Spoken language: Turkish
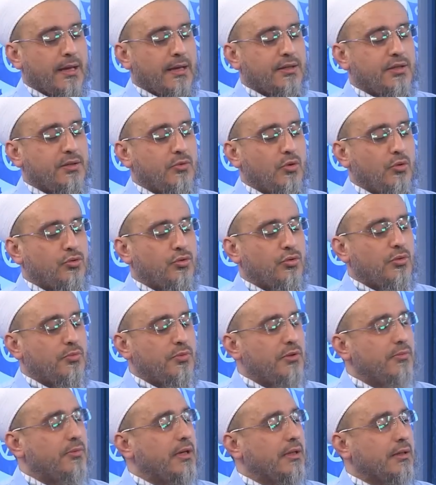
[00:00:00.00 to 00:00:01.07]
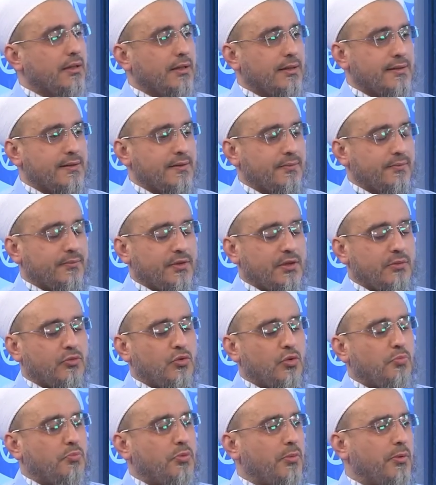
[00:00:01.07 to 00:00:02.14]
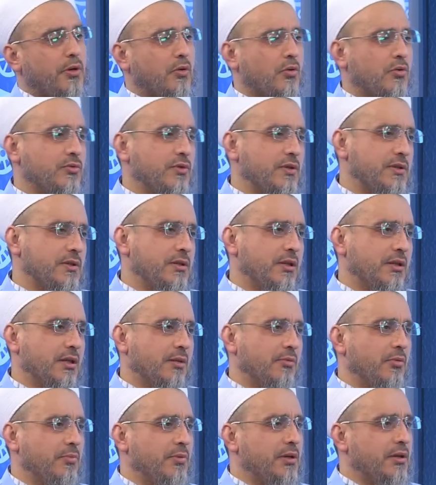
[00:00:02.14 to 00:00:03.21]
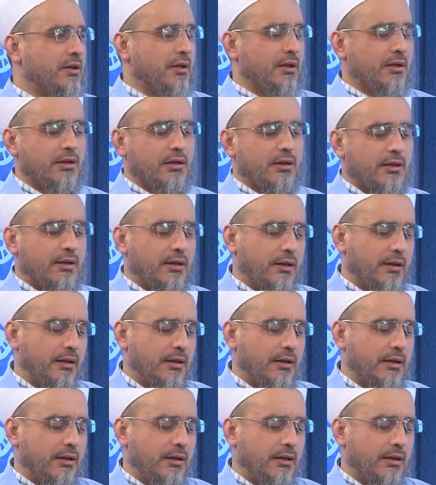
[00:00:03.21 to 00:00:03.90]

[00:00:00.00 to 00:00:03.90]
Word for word: Şimdi şunu bilmek lazım. Şimdi tüp bebek öncesinde tabii bir e,